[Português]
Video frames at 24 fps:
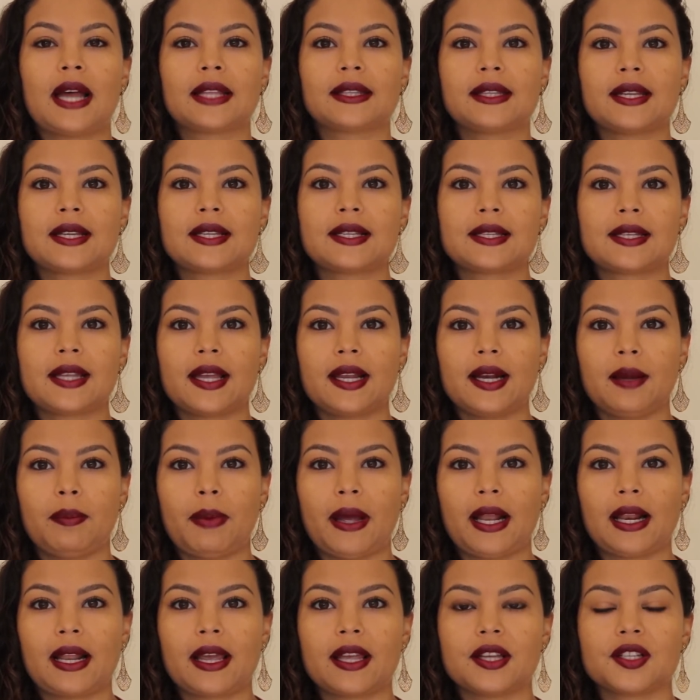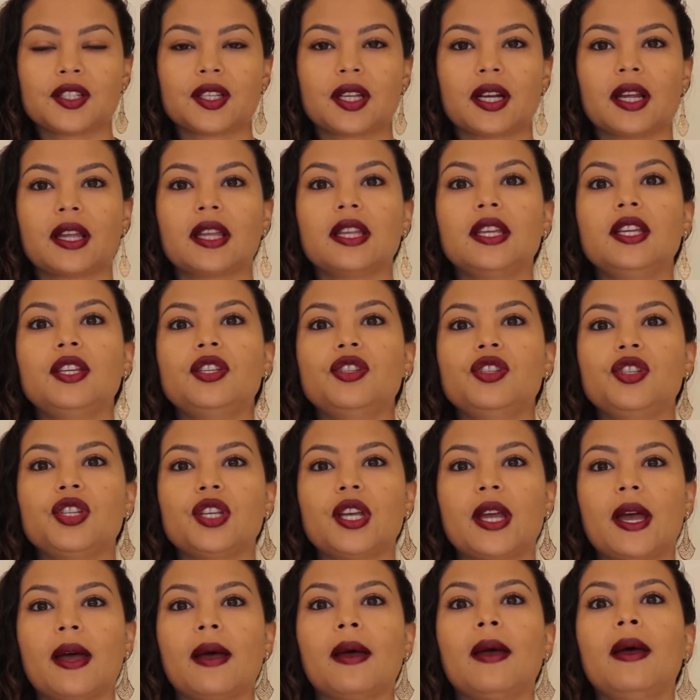a terceira palestra e
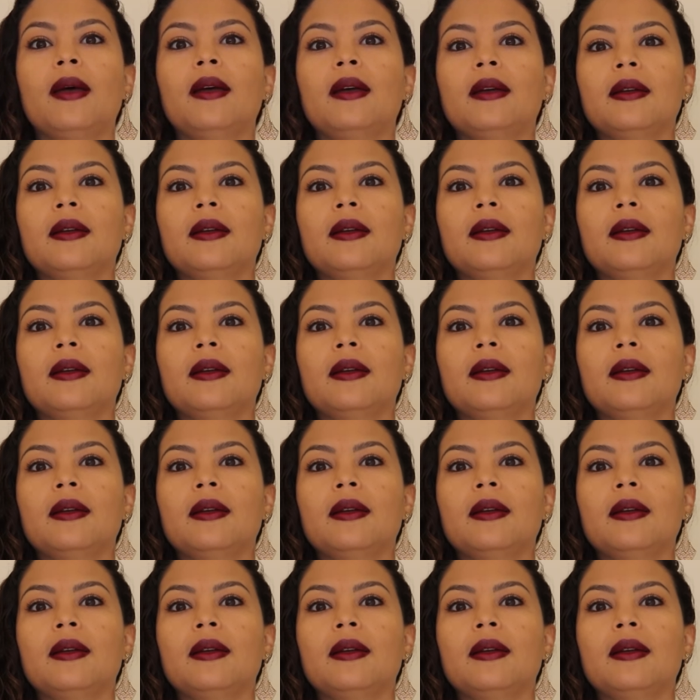dia